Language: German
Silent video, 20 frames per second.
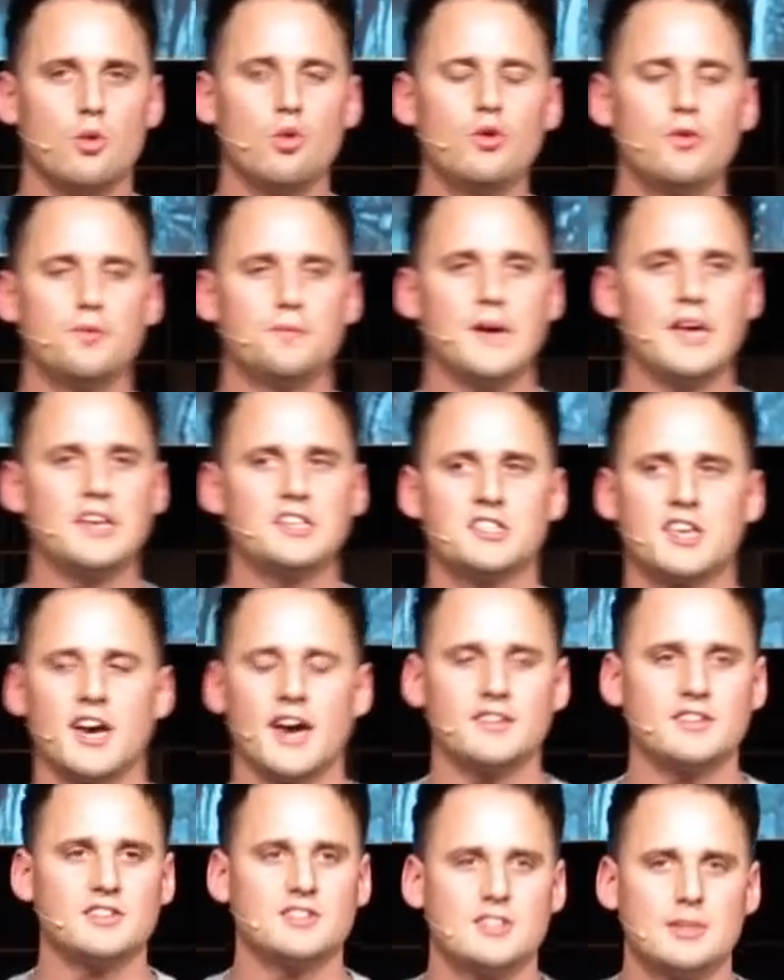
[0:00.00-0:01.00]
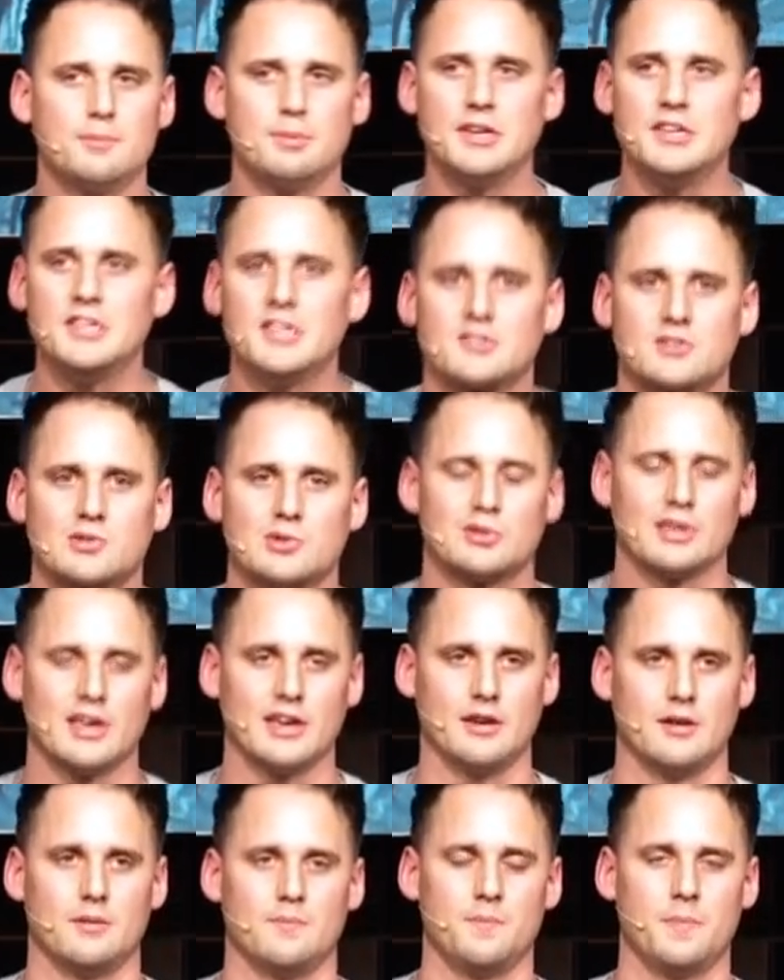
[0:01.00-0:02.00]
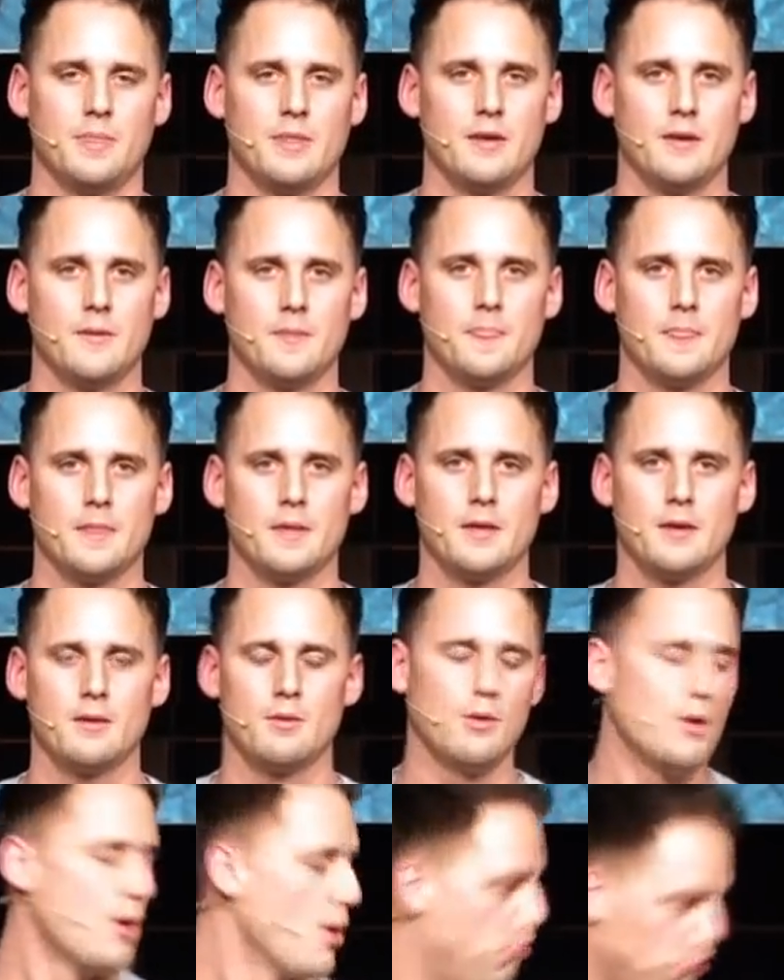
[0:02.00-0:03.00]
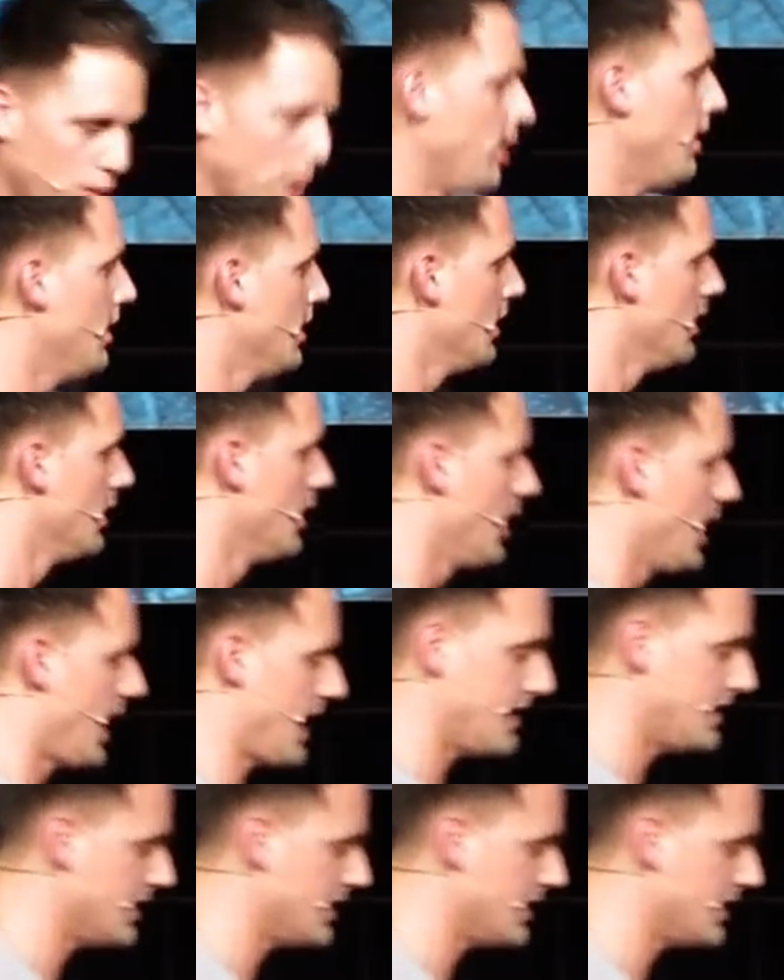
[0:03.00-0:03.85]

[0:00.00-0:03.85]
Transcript: Unfähigkeit, diszipliniert zu sein. Boah, hei,